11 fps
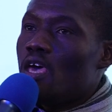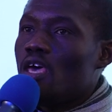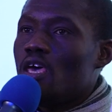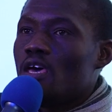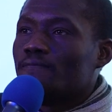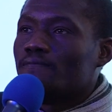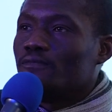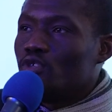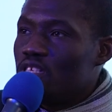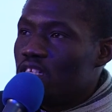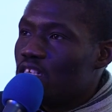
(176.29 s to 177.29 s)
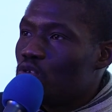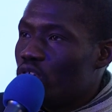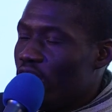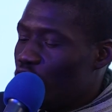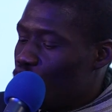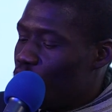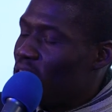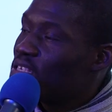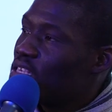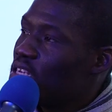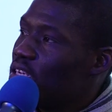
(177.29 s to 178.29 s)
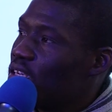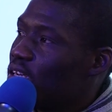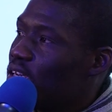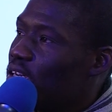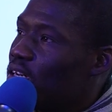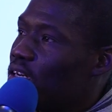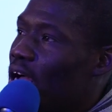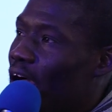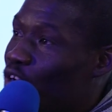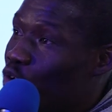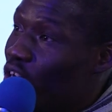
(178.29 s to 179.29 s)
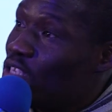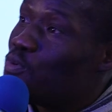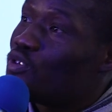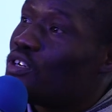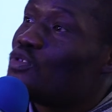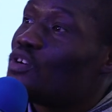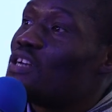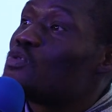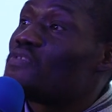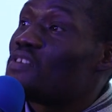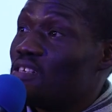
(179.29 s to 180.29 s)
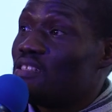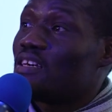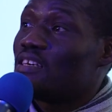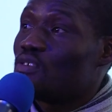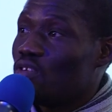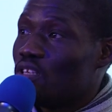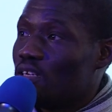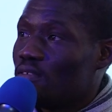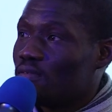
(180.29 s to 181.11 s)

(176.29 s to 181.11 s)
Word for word: et de Cité Soleil, je suis passé à correspondant de Radio France Internationale